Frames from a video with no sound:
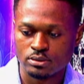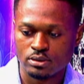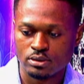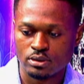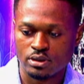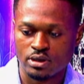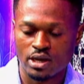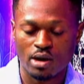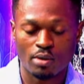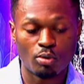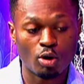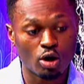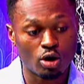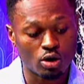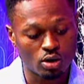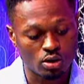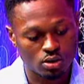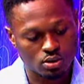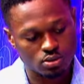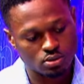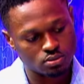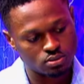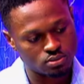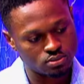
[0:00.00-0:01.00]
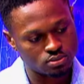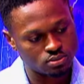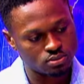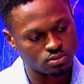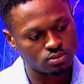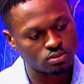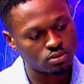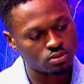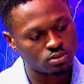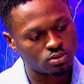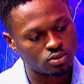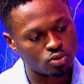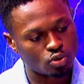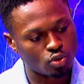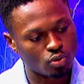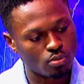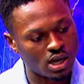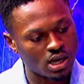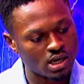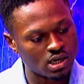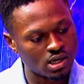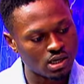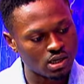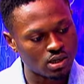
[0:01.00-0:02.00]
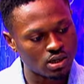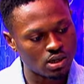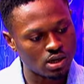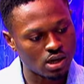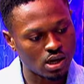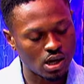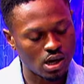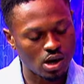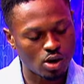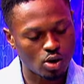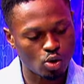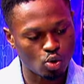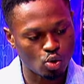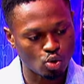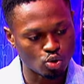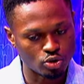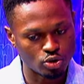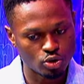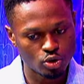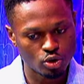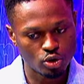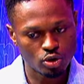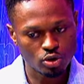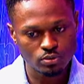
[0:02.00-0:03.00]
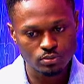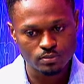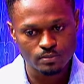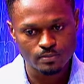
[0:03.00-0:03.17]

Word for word: D'abord, Tobandi na audio.